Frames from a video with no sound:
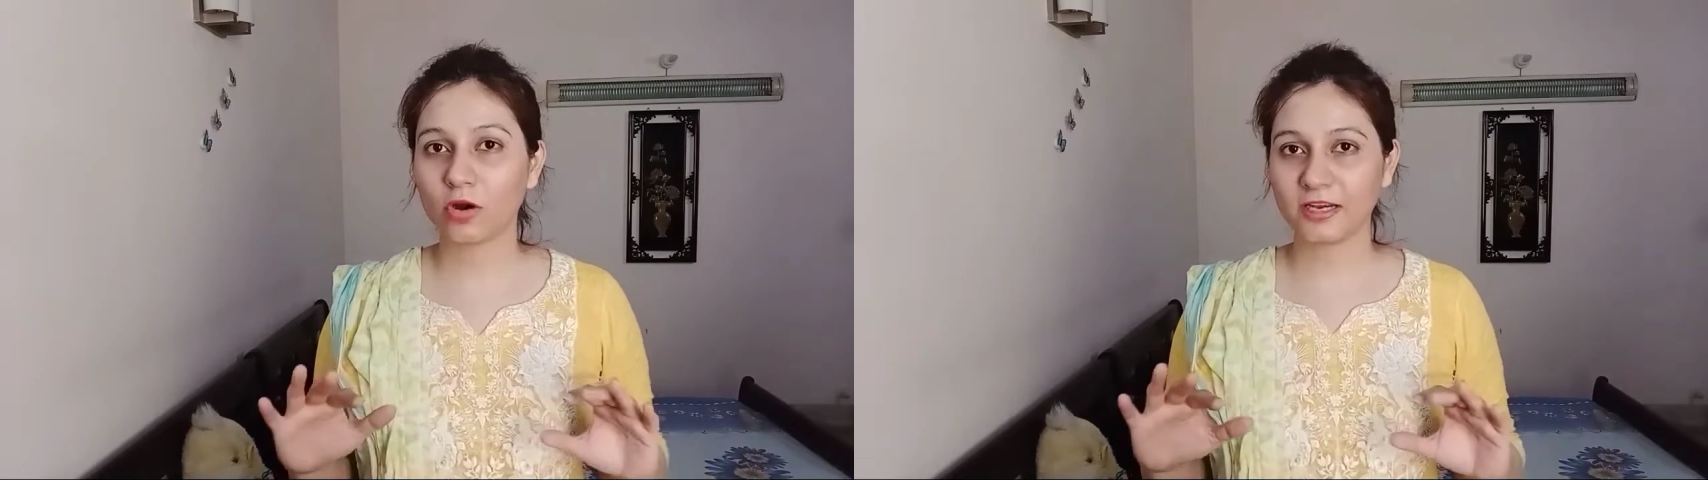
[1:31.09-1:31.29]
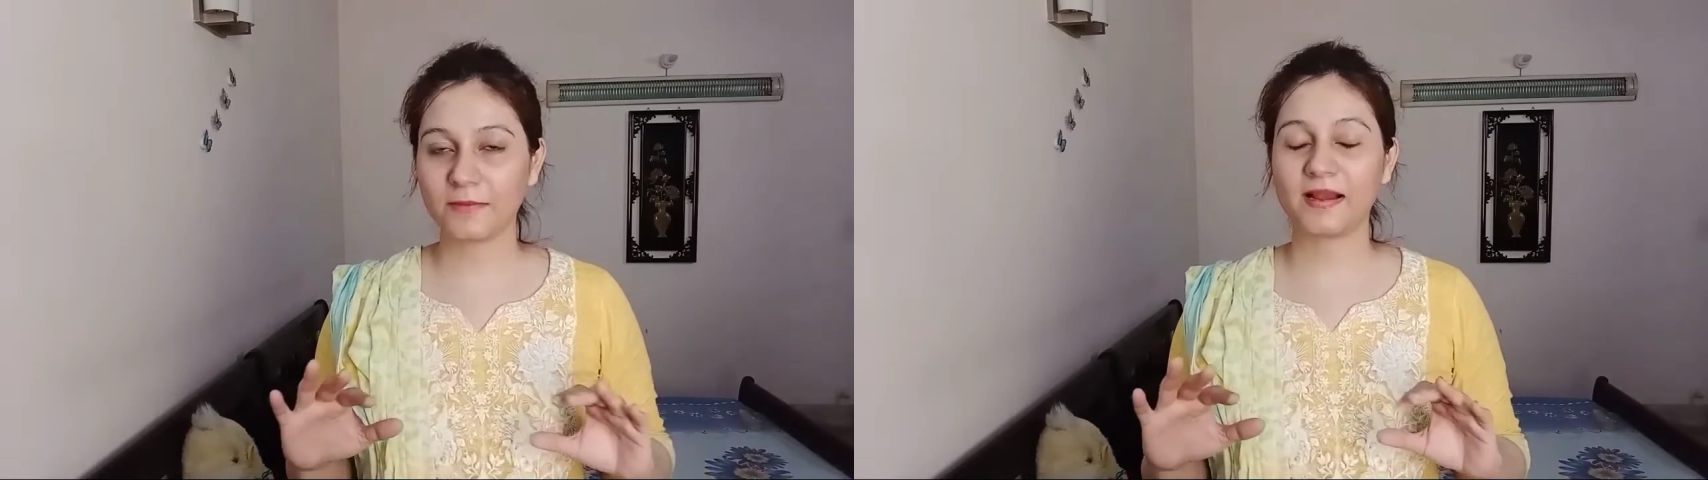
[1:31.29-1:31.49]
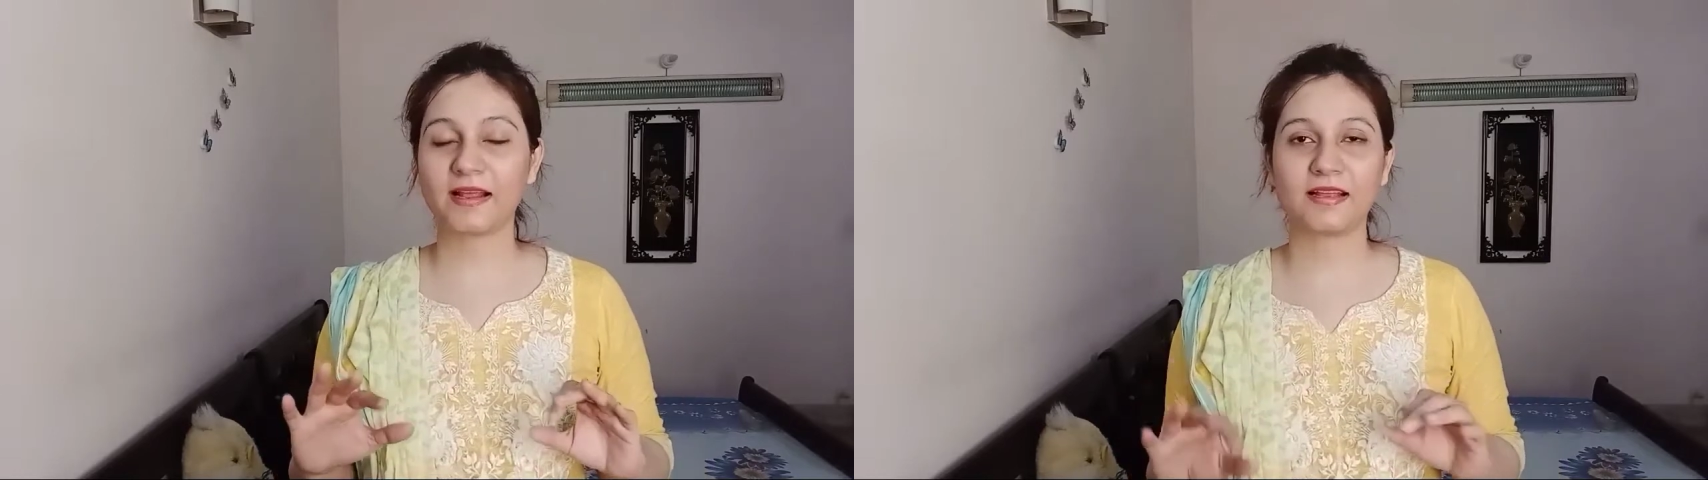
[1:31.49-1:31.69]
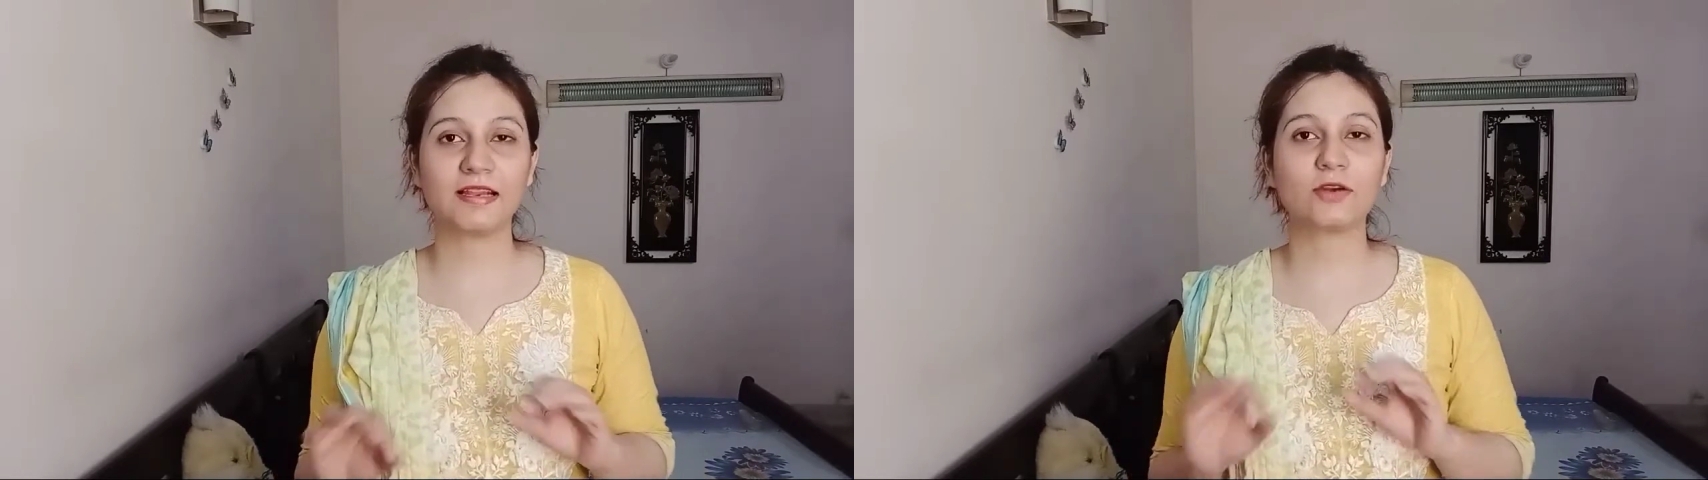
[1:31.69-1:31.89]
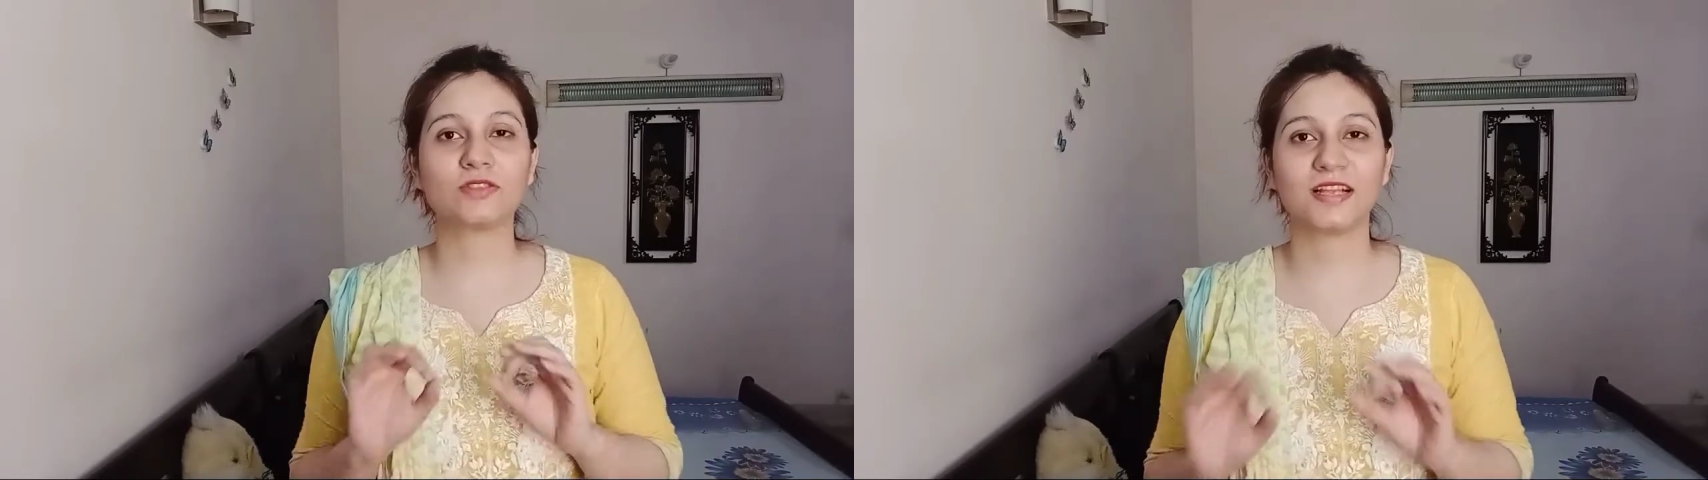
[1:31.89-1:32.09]
बॉडी पर
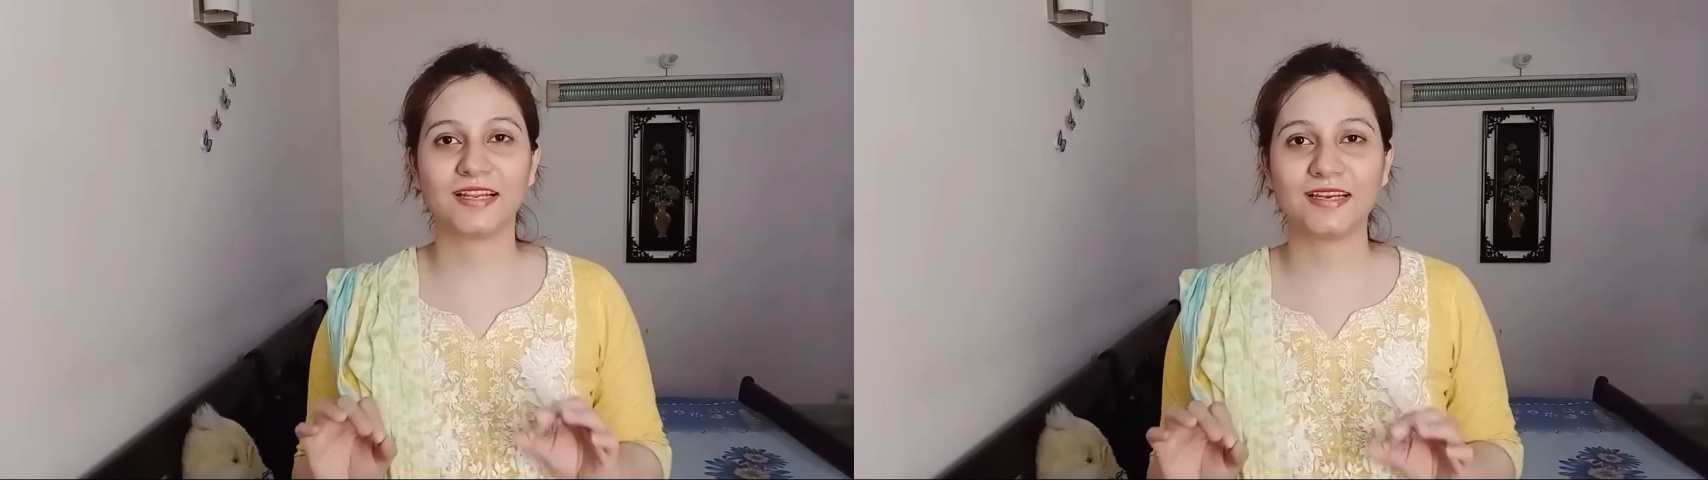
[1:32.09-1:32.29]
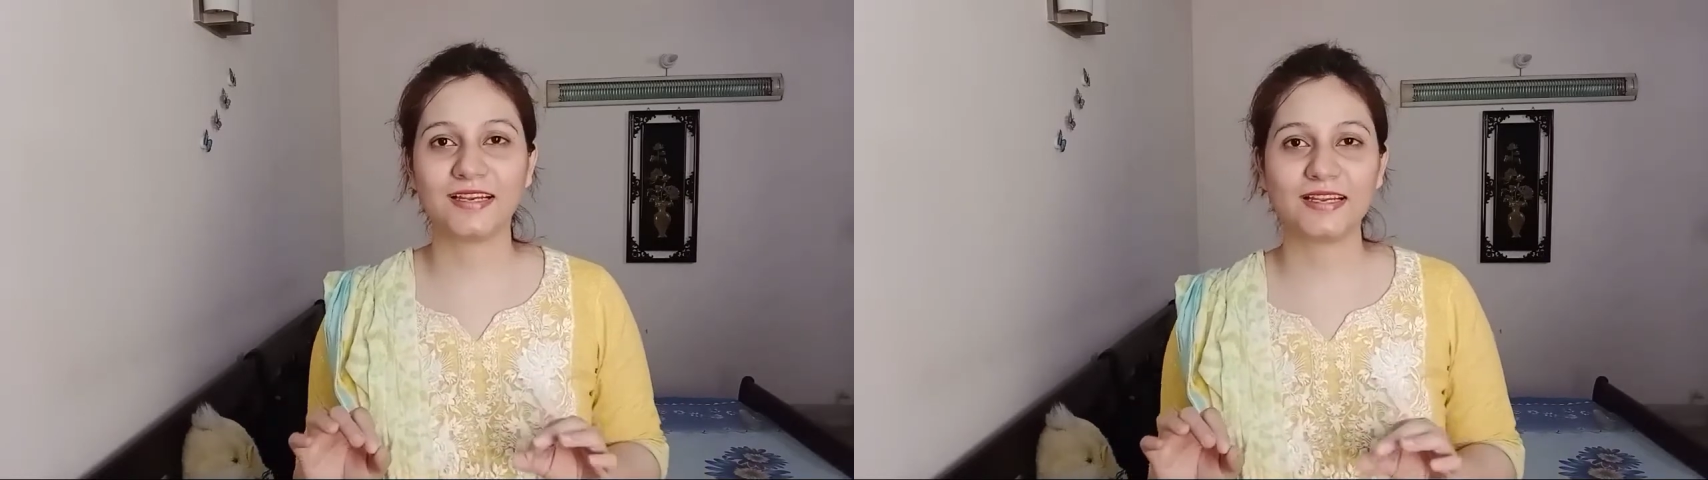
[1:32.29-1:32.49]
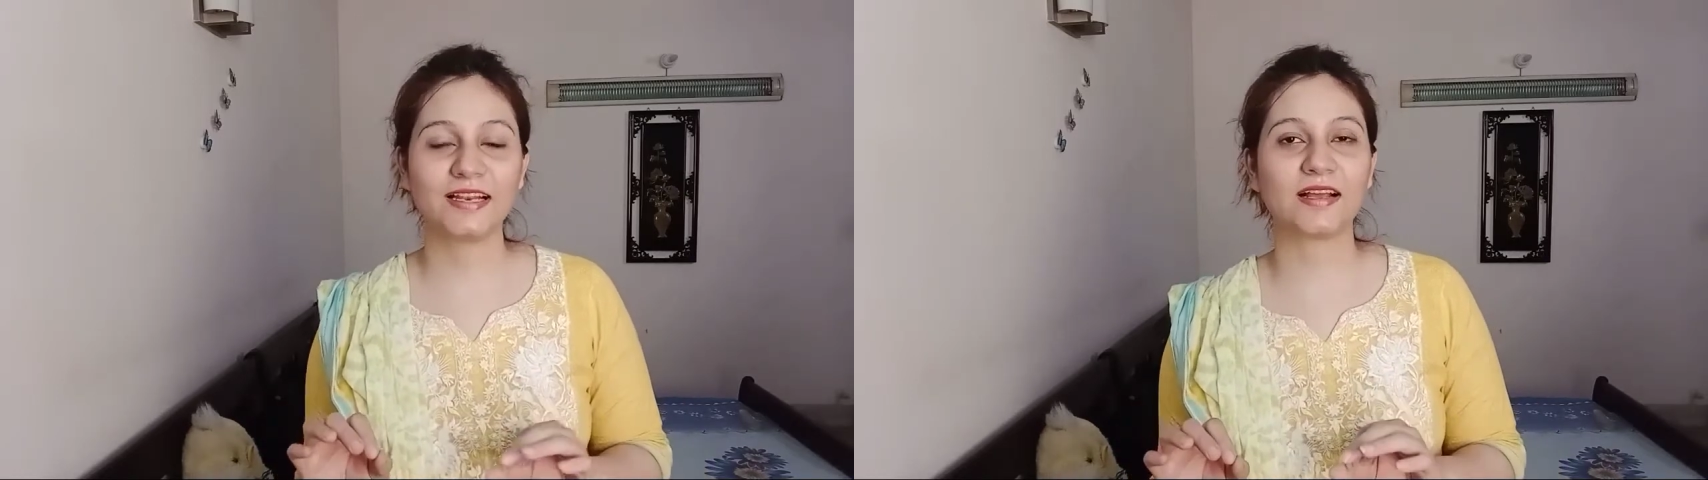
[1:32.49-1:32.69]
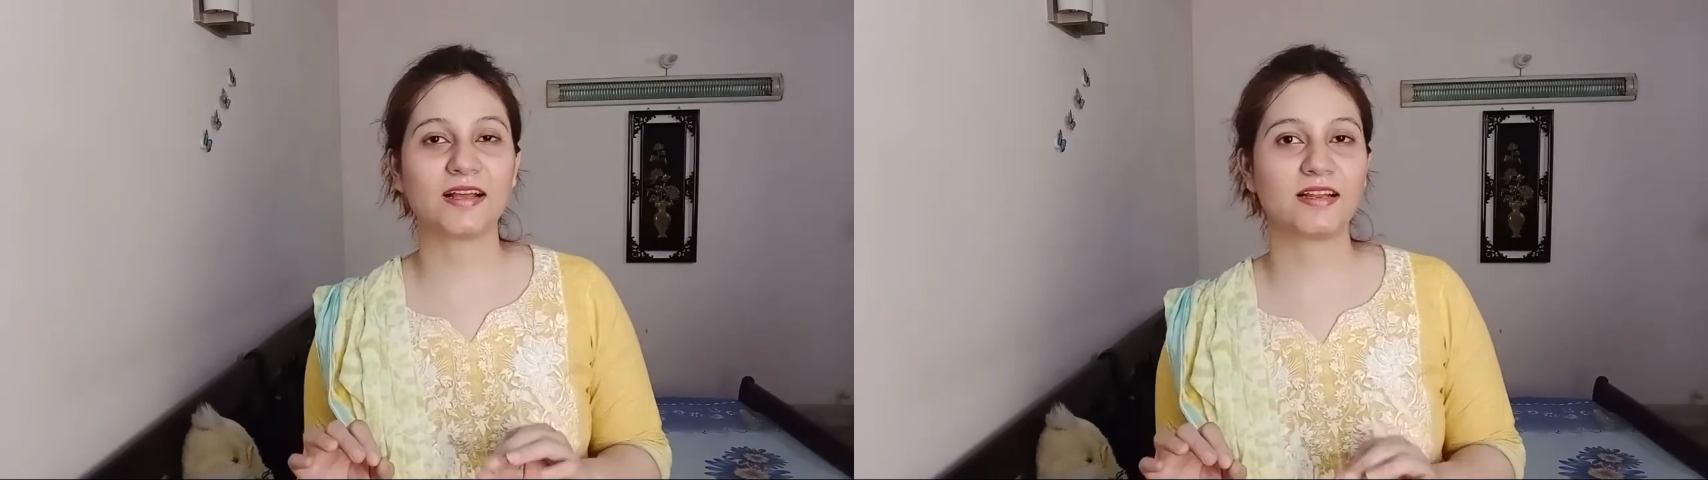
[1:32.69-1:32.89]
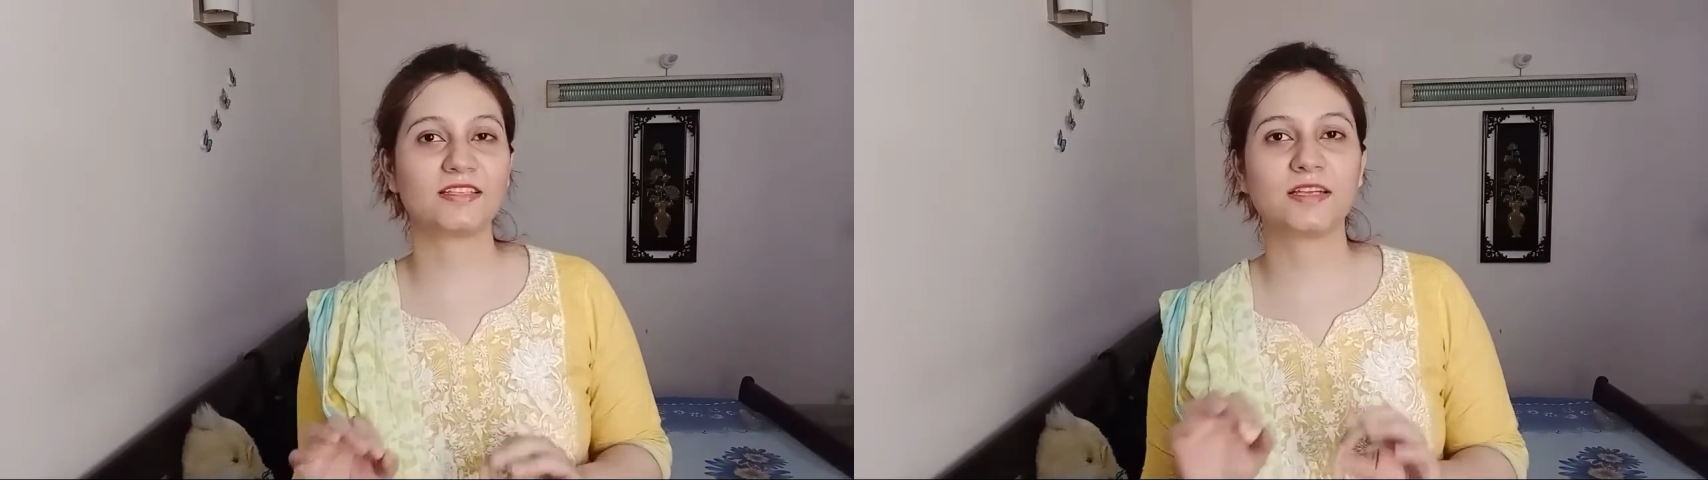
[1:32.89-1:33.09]
लगाना है रोज़ाना नहीं
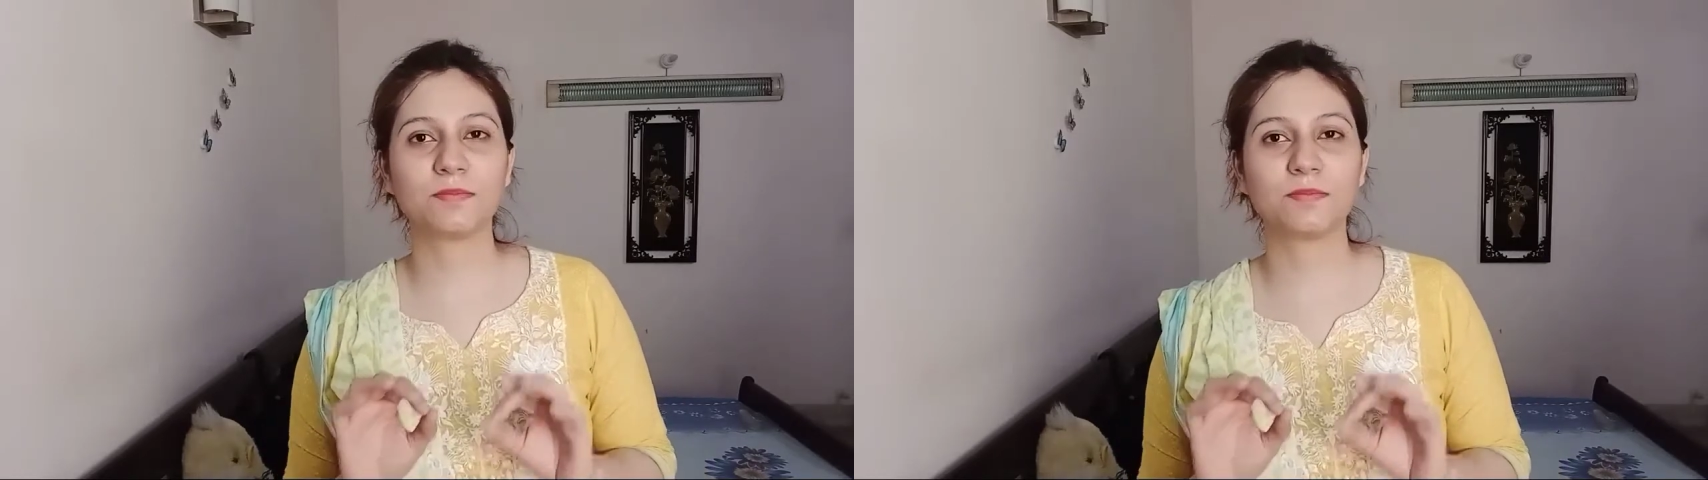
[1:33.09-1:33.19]
लगाना